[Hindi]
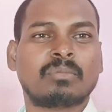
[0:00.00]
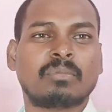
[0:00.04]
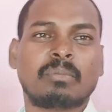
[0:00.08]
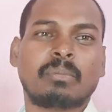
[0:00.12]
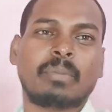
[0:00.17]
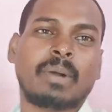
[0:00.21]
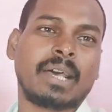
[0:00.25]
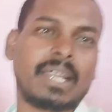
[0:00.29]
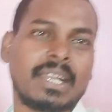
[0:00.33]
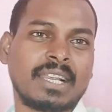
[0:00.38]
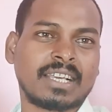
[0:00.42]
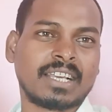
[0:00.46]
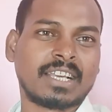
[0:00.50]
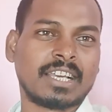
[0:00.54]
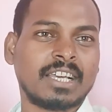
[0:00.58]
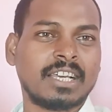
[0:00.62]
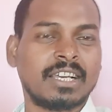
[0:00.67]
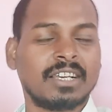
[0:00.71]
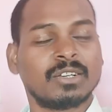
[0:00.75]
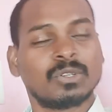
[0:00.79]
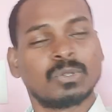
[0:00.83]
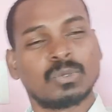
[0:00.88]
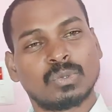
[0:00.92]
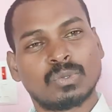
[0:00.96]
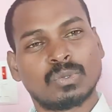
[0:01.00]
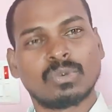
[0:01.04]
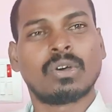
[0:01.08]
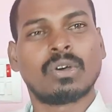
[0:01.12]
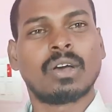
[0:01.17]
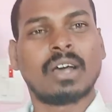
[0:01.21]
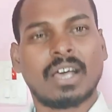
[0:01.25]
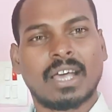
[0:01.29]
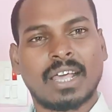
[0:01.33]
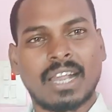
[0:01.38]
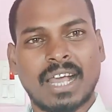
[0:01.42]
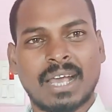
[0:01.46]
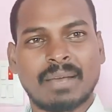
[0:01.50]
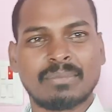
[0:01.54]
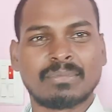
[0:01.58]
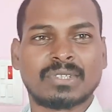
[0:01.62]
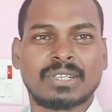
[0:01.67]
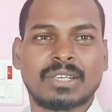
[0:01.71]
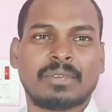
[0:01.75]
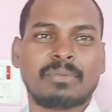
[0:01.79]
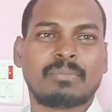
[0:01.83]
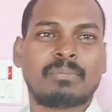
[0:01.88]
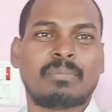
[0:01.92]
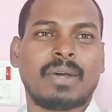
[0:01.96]
मारेंगे तो आराम से
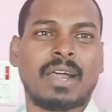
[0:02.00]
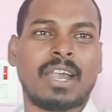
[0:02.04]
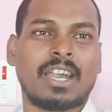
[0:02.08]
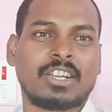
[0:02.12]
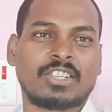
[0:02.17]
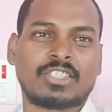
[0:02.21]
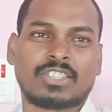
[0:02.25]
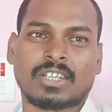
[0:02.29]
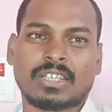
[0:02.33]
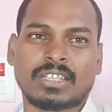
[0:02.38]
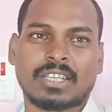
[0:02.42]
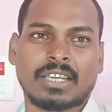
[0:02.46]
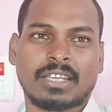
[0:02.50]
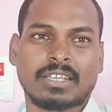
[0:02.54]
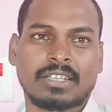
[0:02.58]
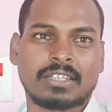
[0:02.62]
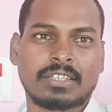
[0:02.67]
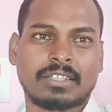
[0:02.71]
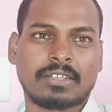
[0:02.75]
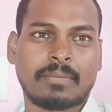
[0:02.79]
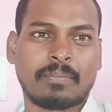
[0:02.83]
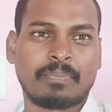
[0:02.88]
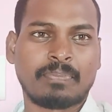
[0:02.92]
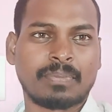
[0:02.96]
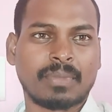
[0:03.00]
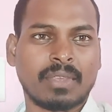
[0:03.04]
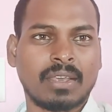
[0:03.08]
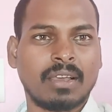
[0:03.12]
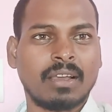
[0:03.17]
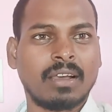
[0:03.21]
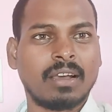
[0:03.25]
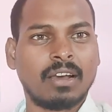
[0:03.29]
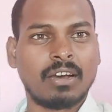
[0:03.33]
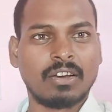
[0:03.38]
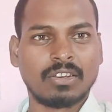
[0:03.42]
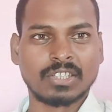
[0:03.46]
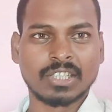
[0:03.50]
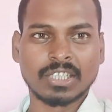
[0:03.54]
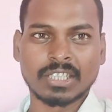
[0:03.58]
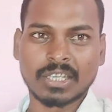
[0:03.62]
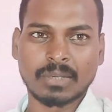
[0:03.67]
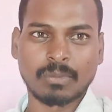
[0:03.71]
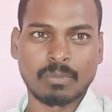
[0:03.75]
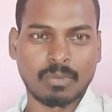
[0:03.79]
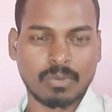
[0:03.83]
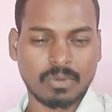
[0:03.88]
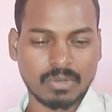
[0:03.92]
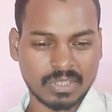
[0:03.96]
पहाड़ चढ़ जाएंगे और जैसे
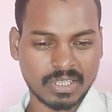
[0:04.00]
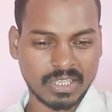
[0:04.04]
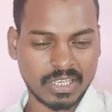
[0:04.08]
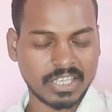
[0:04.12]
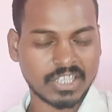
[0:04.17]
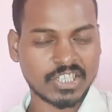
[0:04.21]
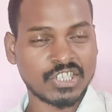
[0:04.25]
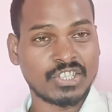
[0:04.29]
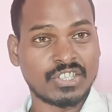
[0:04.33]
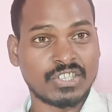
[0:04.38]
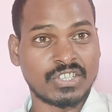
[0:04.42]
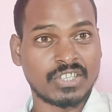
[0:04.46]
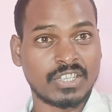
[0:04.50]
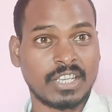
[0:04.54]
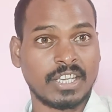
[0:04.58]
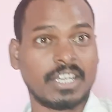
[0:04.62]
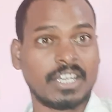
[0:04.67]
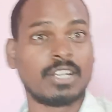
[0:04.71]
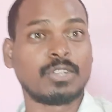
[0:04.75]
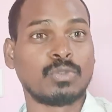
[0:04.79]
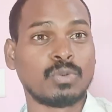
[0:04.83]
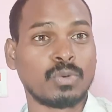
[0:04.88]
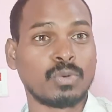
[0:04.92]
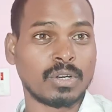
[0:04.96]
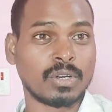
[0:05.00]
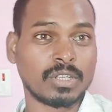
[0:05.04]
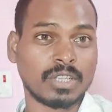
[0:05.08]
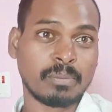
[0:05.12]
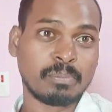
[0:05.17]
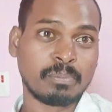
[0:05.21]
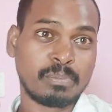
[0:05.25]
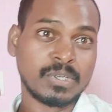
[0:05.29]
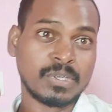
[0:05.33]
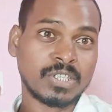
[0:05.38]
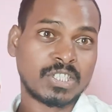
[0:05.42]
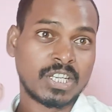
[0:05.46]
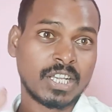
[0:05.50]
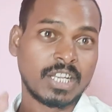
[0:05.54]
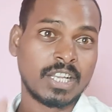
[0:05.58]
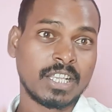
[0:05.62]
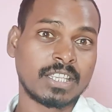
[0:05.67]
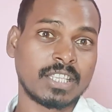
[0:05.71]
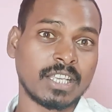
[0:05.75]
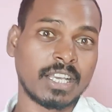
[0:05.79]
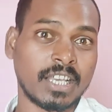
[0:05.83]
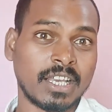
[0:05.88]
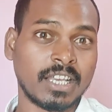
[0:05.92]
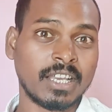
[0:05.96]
बोलते हैं कि शेर दो कदम पीछे
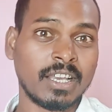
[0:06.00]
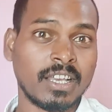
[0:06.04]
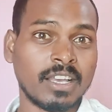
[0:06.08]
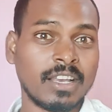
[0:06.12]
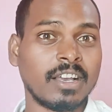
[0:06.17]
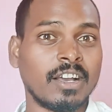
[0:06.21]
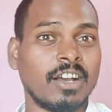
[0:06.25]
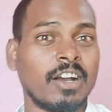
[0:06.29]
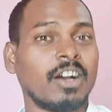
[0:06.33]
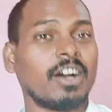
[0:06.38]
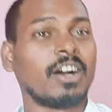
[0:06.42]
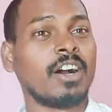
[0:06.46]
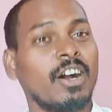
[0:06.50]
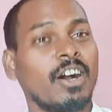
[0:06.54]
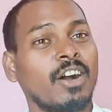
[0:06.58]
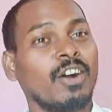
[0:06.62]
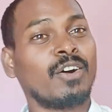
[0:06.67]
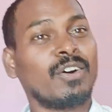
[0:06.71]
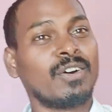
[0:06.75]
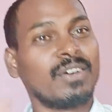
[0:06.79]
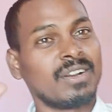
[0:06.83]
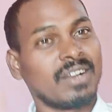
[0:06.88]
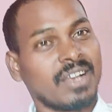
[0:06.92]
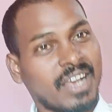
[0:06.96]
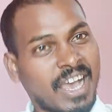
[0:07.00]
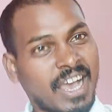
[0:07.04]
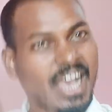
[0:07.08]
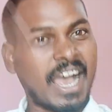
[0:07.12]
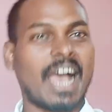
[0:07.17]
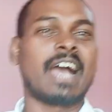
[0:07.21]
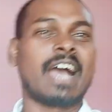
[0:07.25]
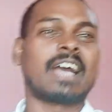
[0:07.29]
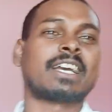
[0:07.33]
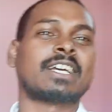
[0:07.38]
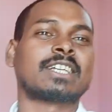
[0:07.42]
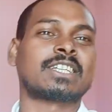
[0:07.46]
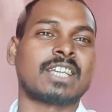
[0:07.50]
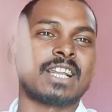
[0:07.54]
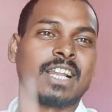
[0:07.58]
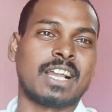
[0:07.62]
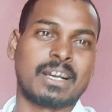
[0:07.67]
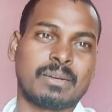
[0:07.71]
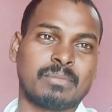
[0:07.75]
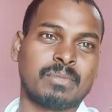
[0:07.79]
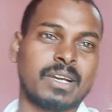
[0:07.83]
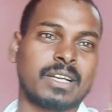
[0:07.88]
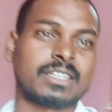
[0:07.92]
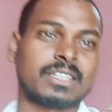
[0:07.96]
लेता है और आगे
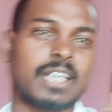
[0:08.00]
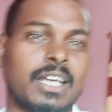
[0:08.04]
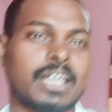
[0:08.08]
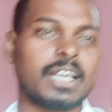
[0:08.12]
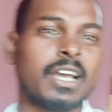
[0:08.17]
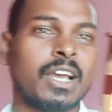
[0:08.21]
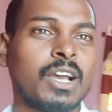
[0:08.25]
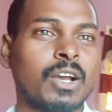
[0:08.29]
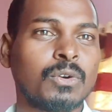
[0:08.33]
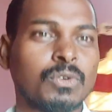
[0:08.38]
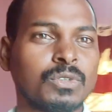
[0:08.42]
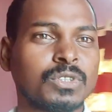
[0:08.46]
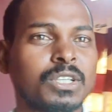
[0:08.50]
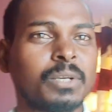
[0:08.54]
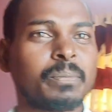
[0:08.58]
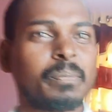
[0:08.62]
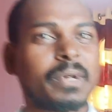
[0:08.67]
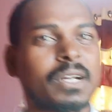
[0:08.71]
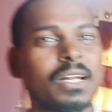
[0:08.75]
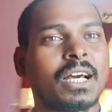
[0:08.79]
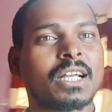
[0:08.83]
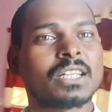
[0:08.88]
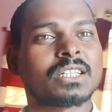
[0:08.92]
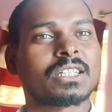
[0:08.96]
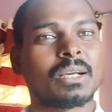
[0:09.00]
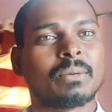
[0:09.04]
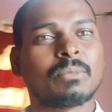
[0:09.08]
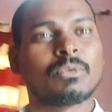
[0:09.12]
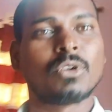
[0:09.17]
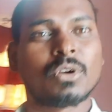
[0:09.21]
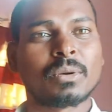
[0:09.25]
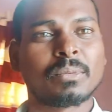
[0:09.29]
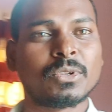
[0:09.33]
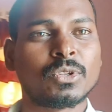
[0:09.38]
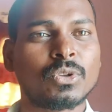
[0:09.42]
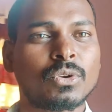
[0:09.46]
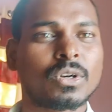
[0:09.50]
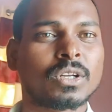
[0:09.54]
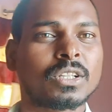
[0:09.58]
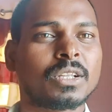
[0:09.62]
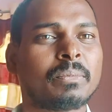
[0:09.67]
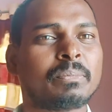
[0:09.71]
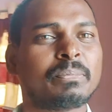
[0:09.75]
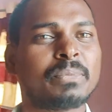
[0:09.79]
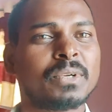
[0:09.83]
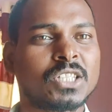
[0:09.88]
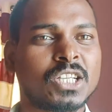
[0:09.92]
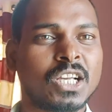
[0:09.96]
छलांग मारता है इसी प्रकार से हम लोग भी दो कदम
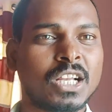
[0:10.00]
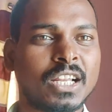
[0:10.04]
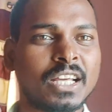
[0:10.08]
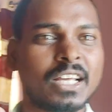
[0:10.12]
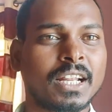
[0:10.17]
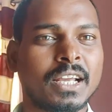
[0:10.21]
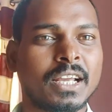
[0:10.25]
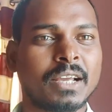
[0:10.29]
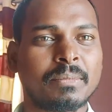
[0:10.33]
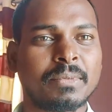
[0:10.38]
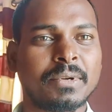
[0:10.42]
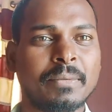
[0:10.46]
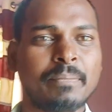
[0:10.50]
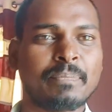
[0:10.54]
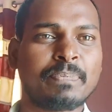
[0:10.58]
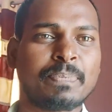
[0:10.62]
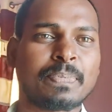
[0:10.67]
पीछे ले रहे हैं अभी